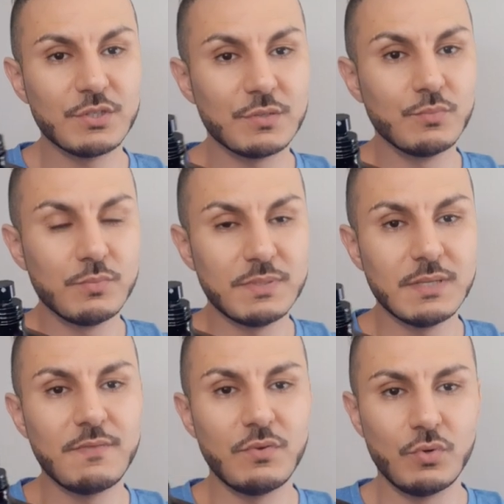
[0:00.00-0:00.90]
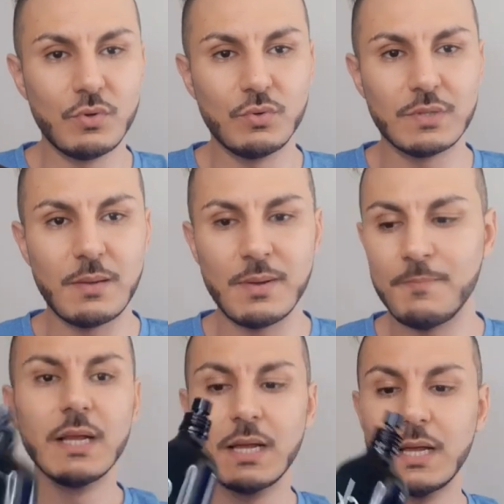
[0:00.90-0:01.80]
تشمو بزاف لو تابا
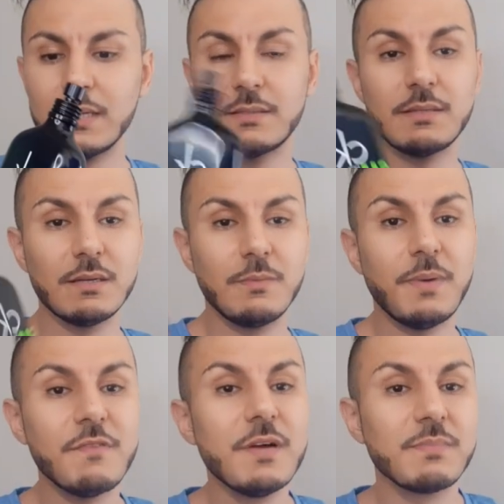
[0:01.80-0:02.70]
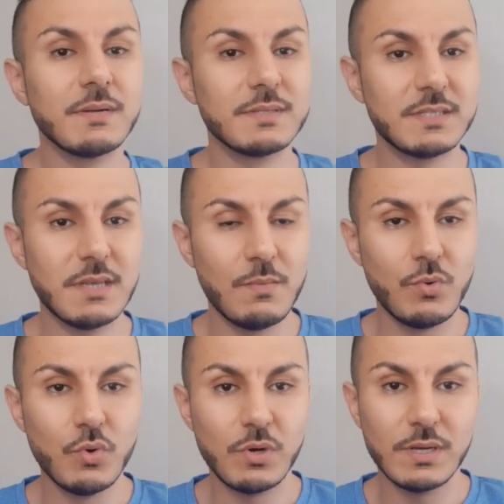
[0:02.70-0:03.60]
هاد البارفان
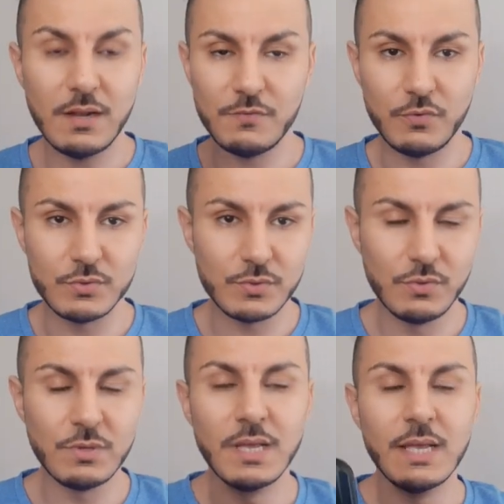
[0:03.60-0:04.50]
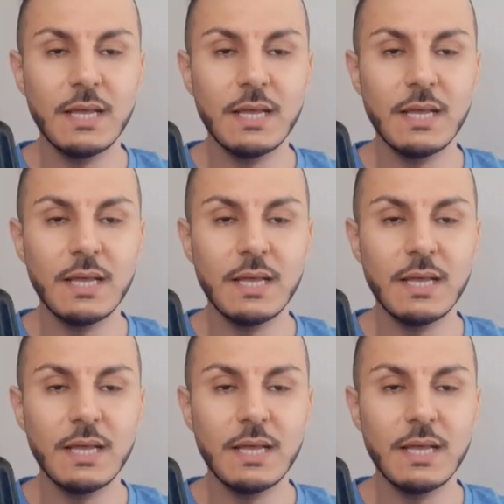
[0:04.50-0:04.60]
تستعملوه كاع الفصول